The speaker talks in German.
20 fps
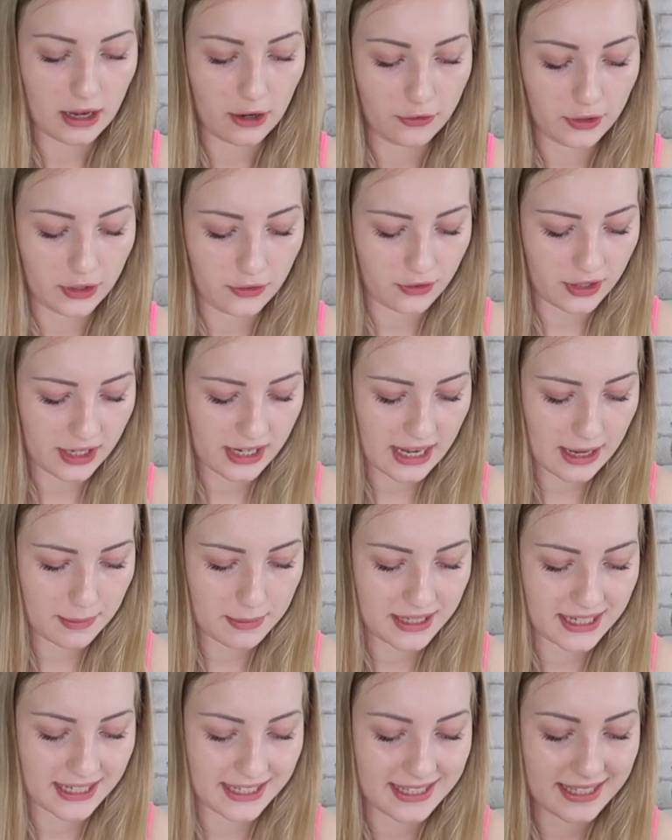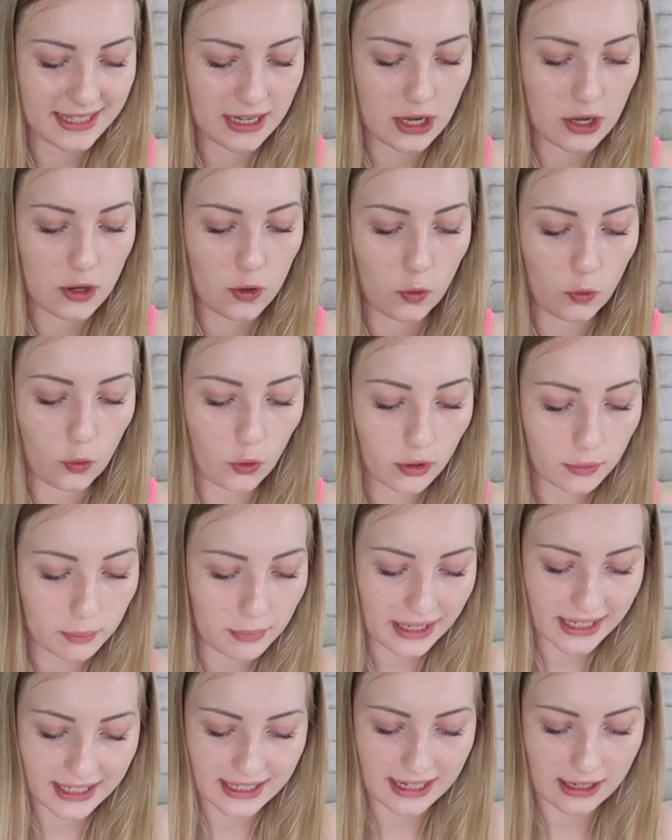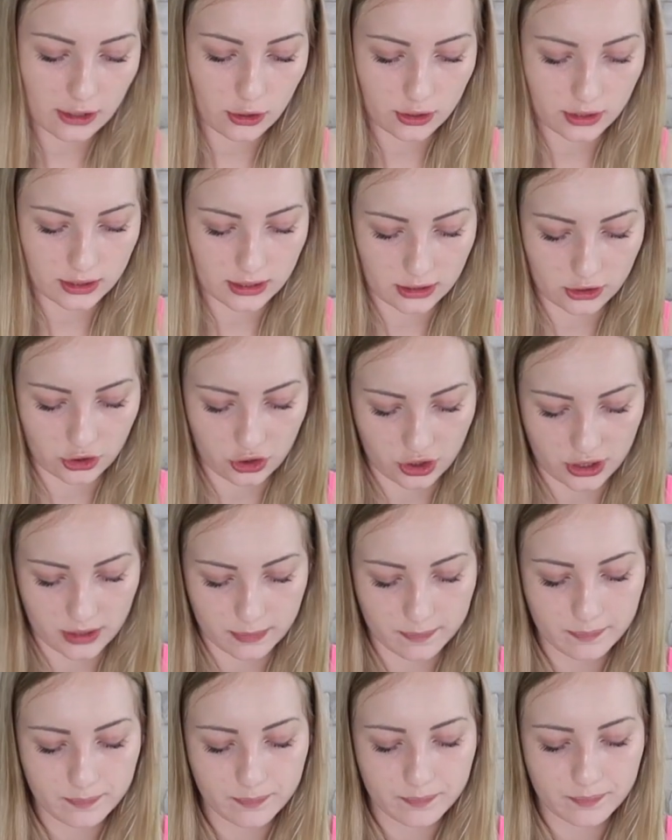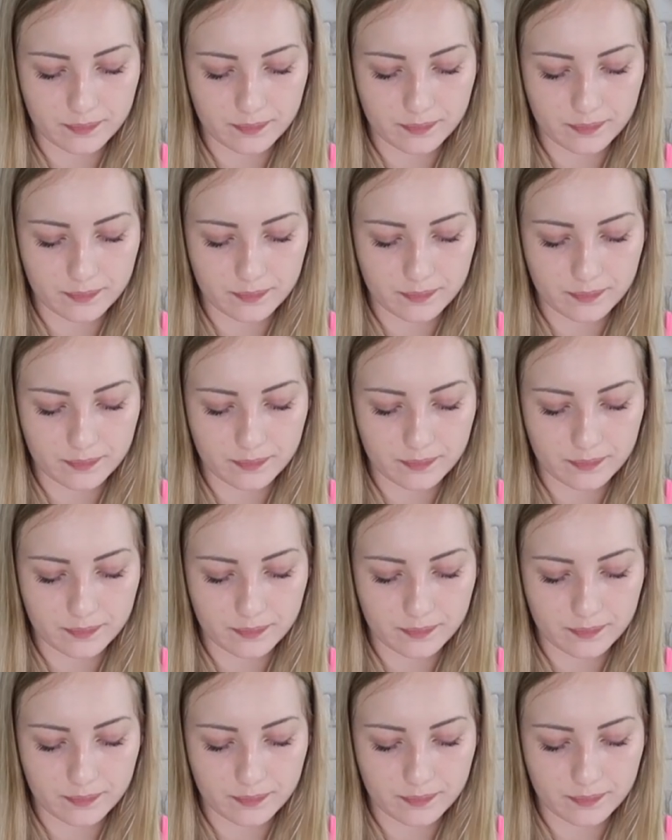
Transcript: Auf jeden Fall habe ich jetzt Unmengen an Leuten angeschrieben.